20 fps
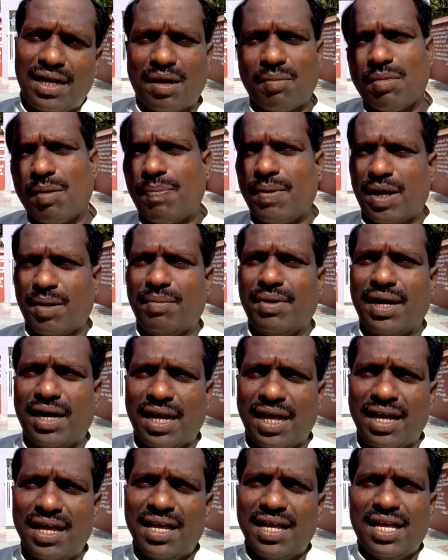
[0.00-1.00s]
நம்ம
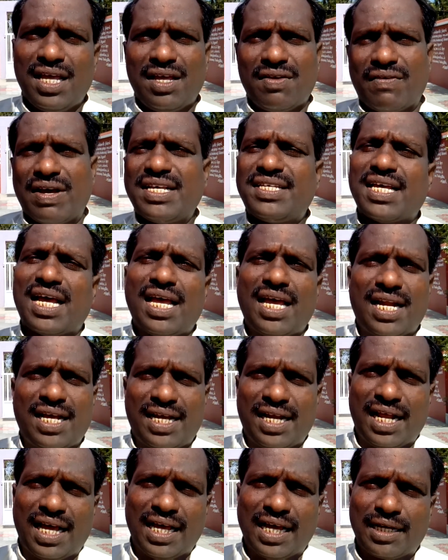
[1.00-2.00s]
பரம்பரையில் வயசாக
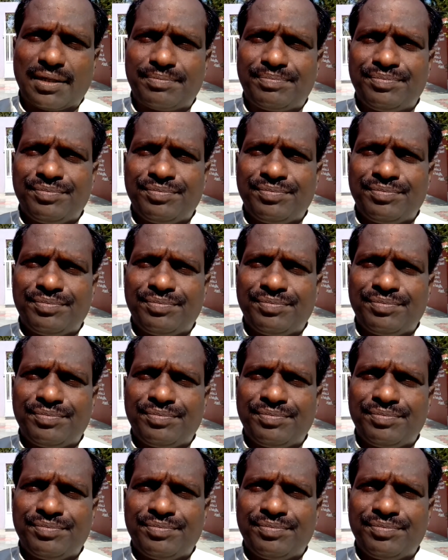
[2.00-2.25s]
இறக்குறாங்க